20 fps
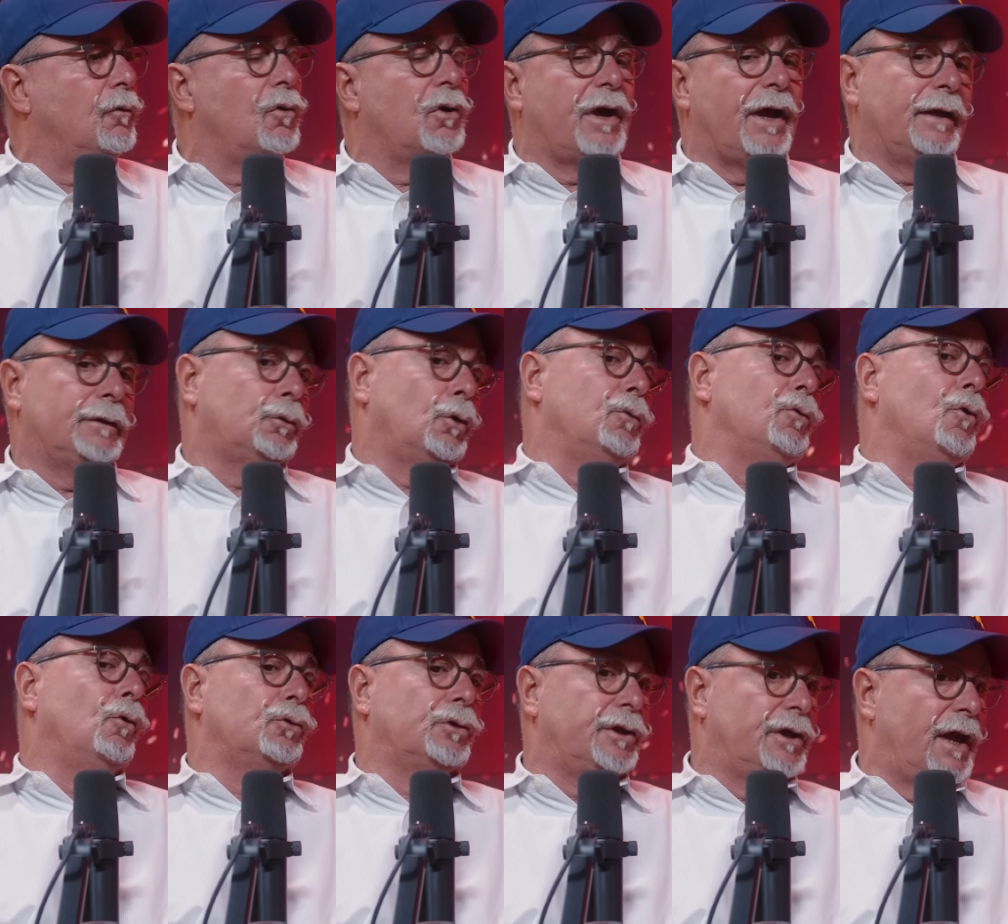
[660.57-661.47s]
aunque estos
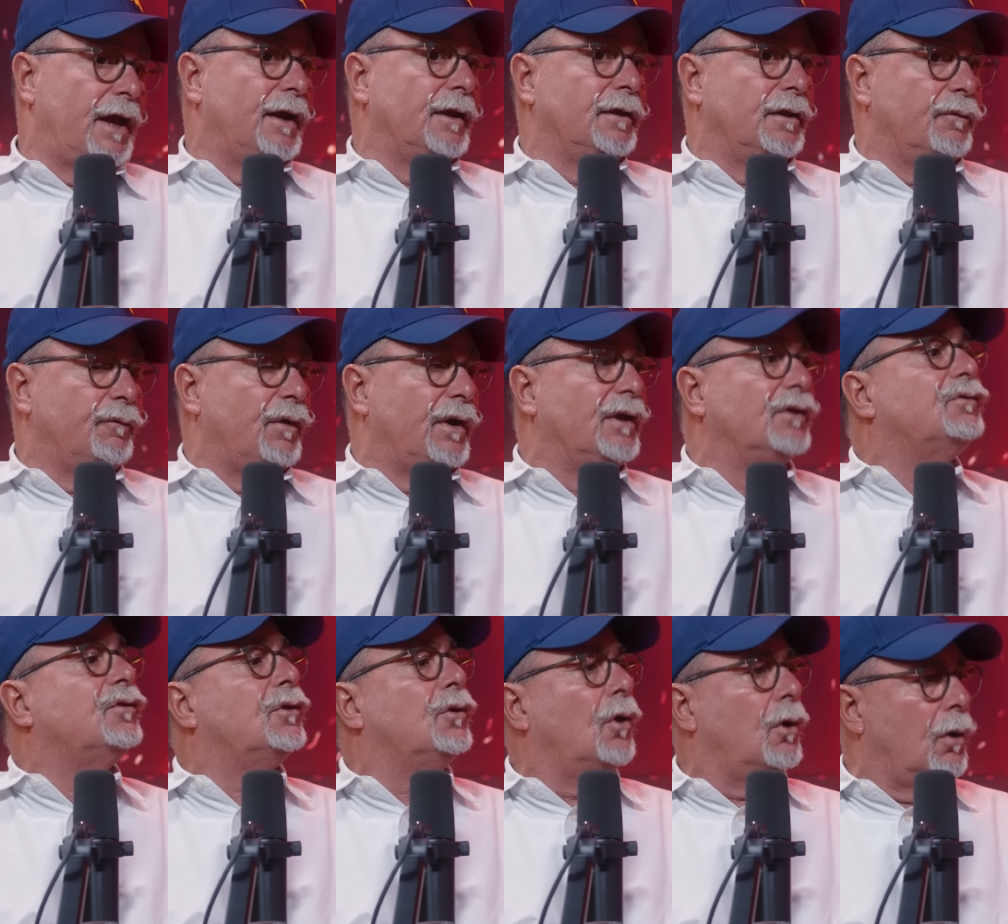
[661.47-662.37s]
no tienen
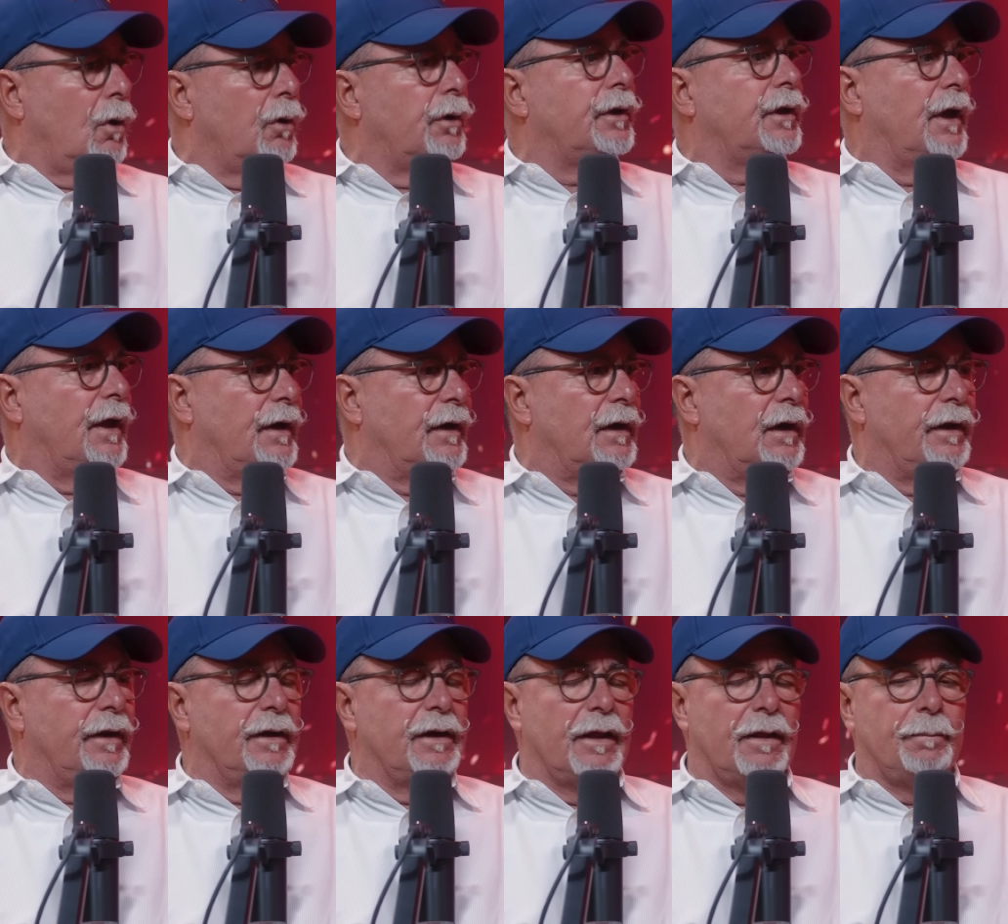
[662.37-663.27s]
diferencia ideológica ni
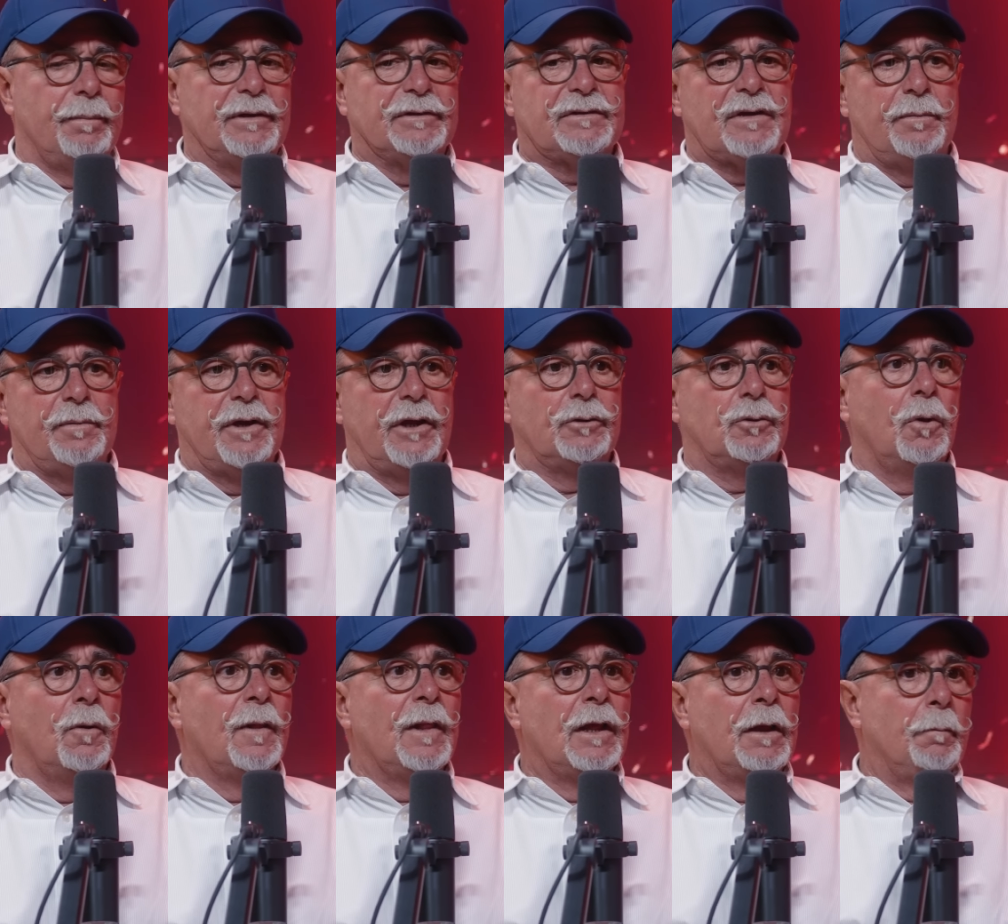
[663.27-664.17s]
línea de
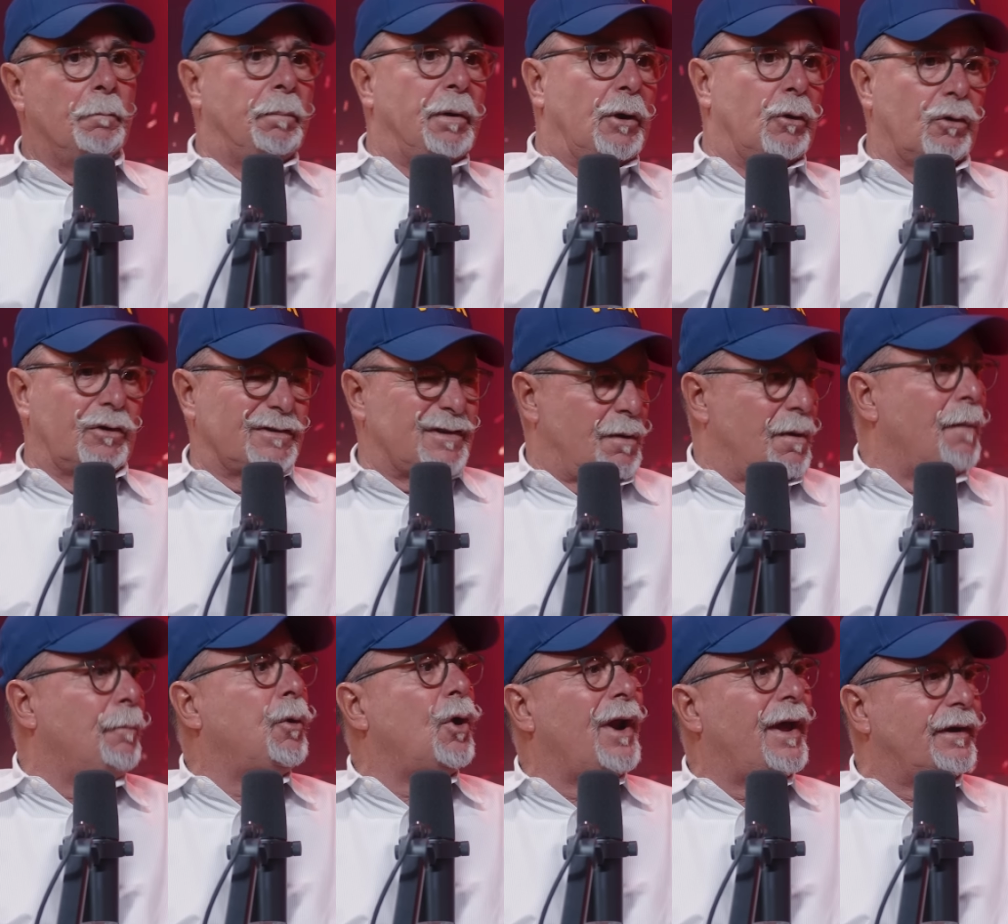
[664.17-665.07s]
pensamiento, pero que se va
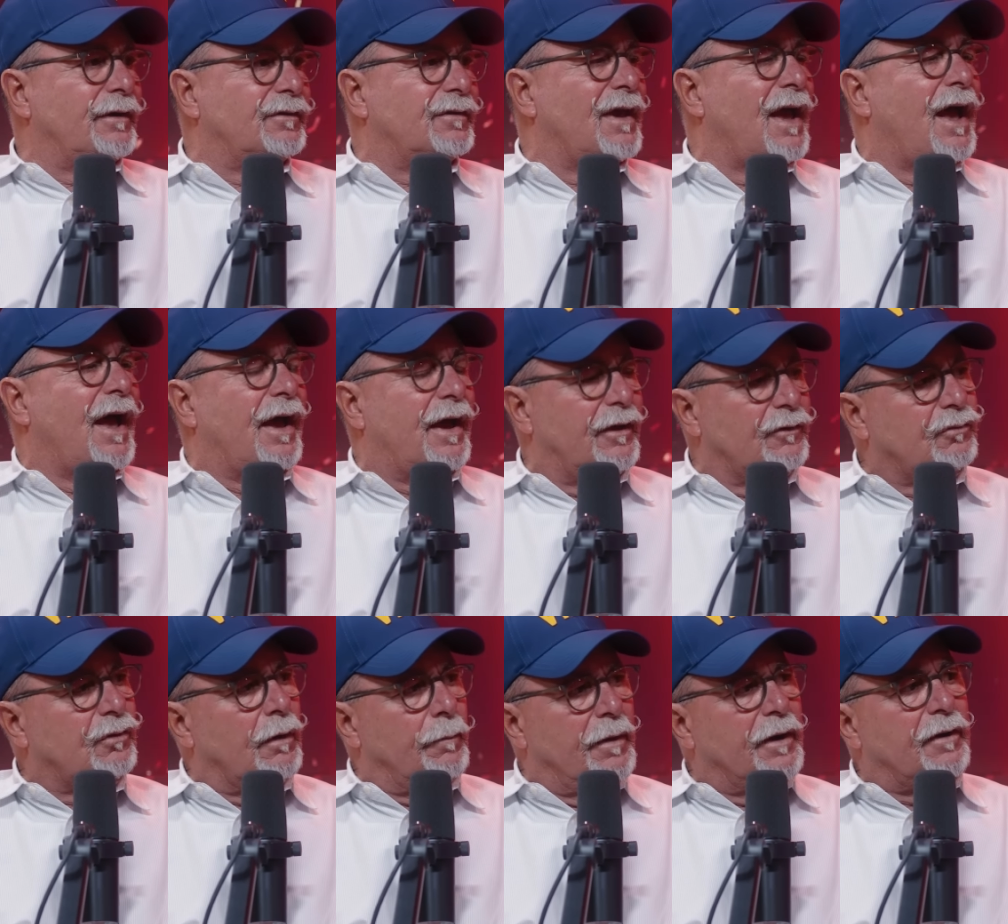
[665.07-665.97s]
a polarizar, a
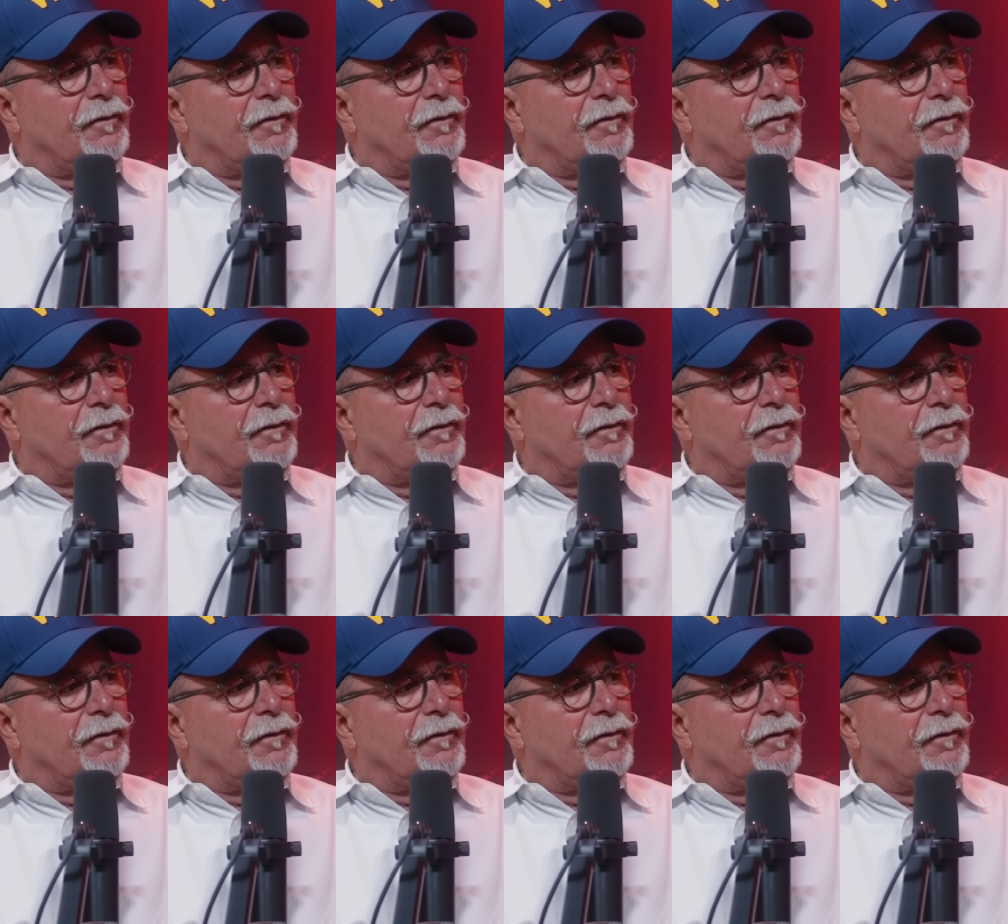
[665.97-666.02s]
eso que me